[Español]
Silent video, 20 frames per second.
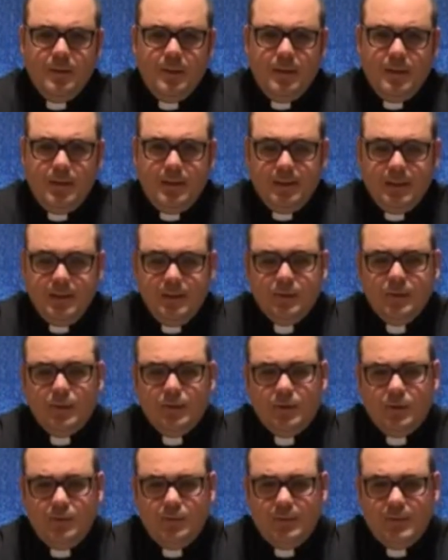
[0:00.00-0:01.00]
atento
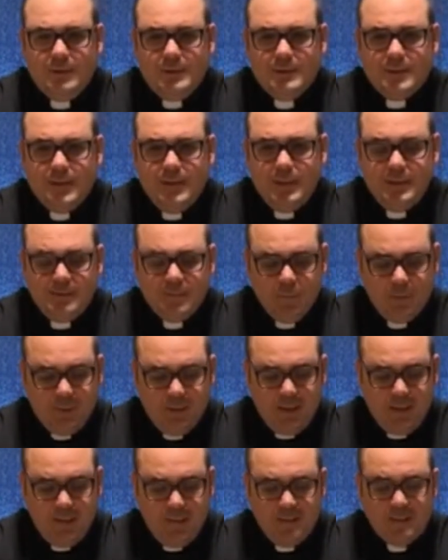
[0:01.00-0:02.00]
con el fariseísmo, que
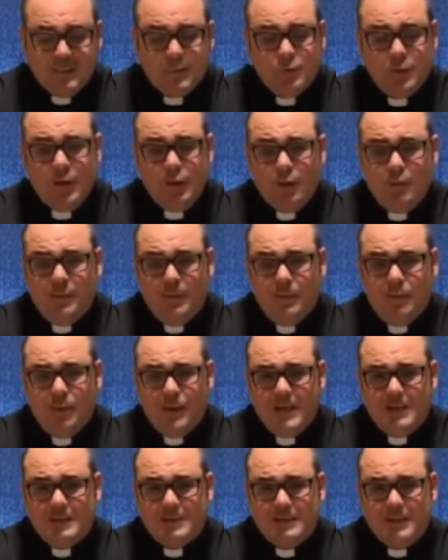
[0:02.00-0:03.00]
además es una doble
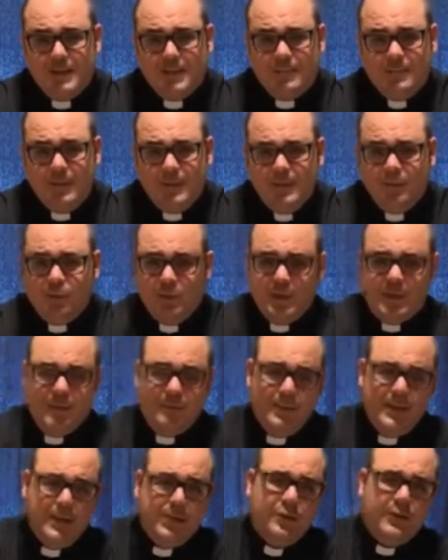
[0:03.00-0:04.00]
moral siempre, porque
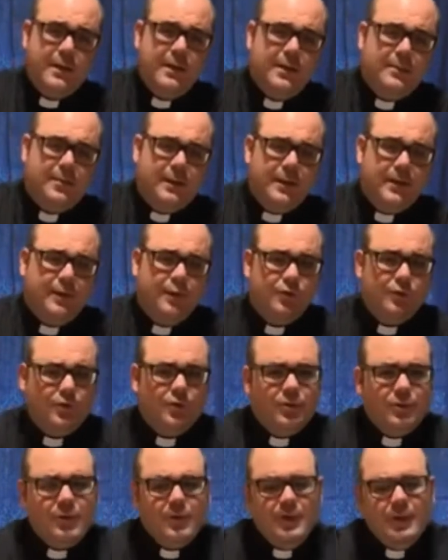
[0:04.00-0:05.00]
aplico la ley para el
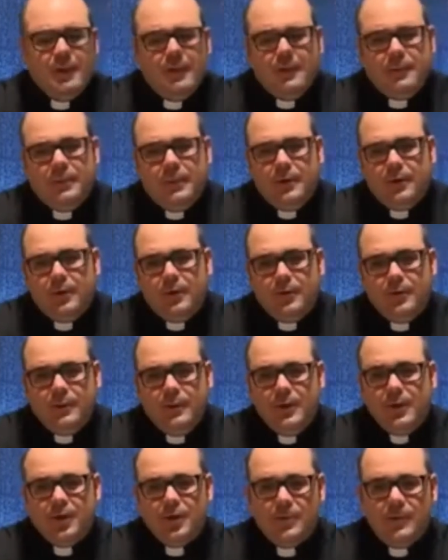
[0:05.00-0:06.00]
otro, pero
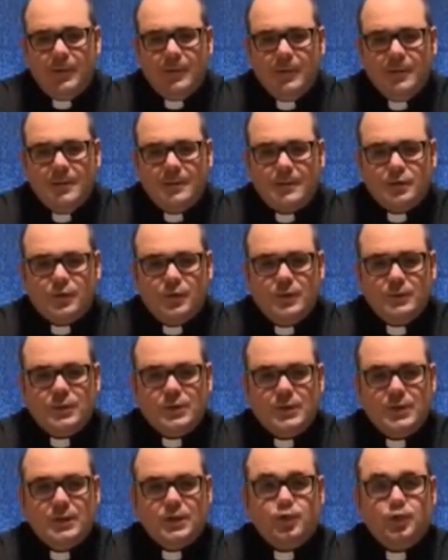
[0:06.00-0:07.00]
conmigo normalmente
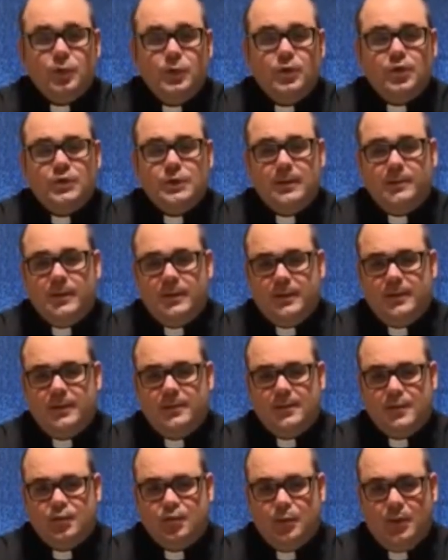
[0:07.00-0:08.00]
suelo ser,
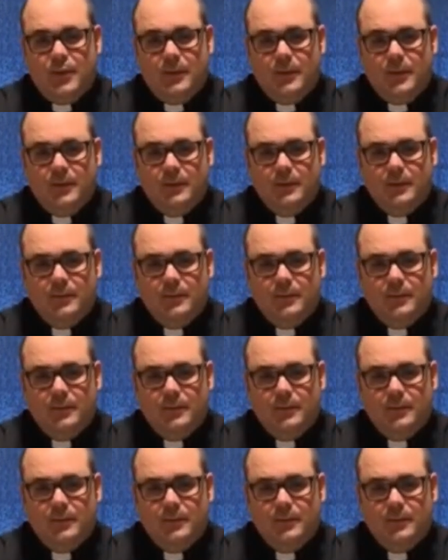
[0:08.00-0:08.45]
bastante suave.